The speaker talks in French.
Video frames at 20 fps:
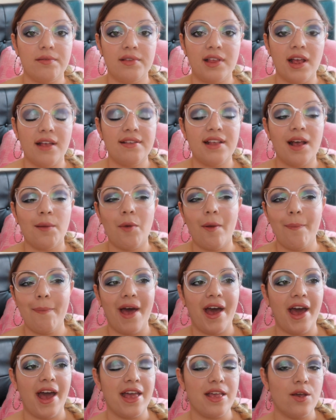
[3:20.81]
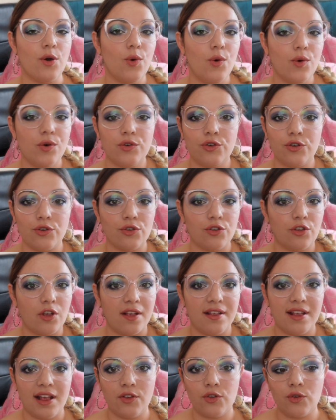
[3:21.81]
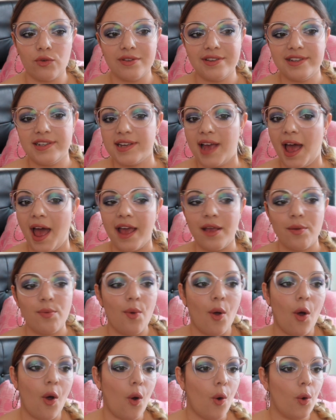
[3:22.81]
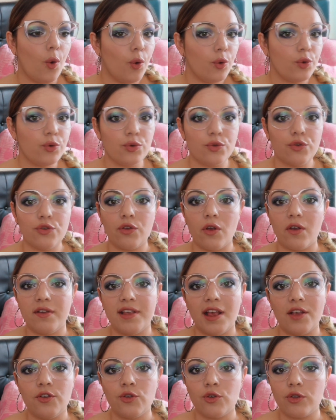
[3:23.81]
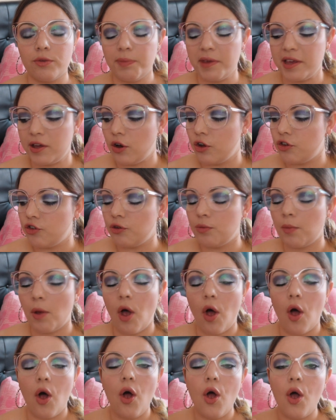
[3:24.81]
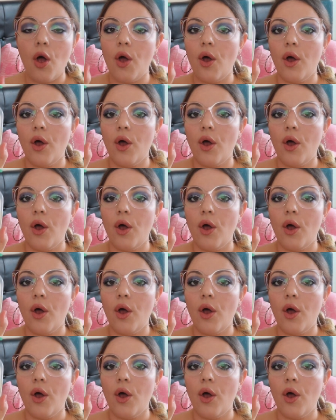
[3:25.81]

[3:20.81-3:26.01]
Sincèrement pareil, aucune sensation de tiraillement, aucune sensation de picotement,